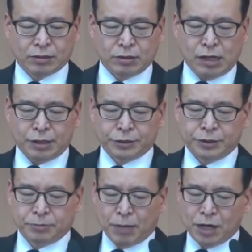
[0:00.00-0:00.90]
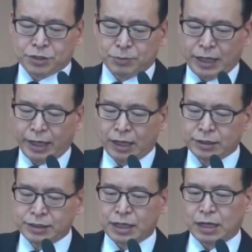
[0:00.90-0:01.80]
그러나 너희는 말씀을
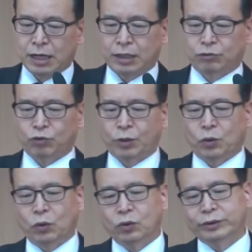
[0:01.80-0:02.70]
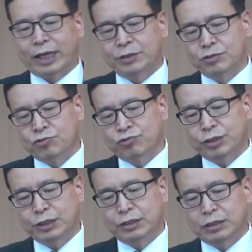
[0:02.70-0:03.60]
행하는 자가 되고
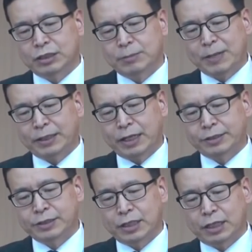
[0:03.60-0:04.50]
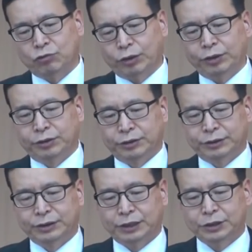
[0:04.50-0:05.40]
단순히 듣기만 하는 자가 되어
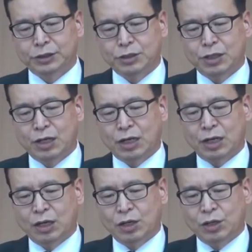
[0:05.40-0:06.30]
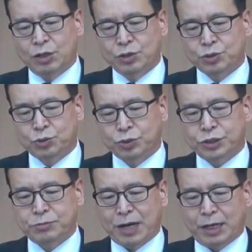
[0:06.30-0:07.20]
자신을
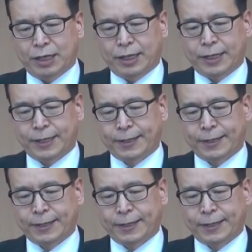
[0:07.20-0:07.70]
속이지 말라.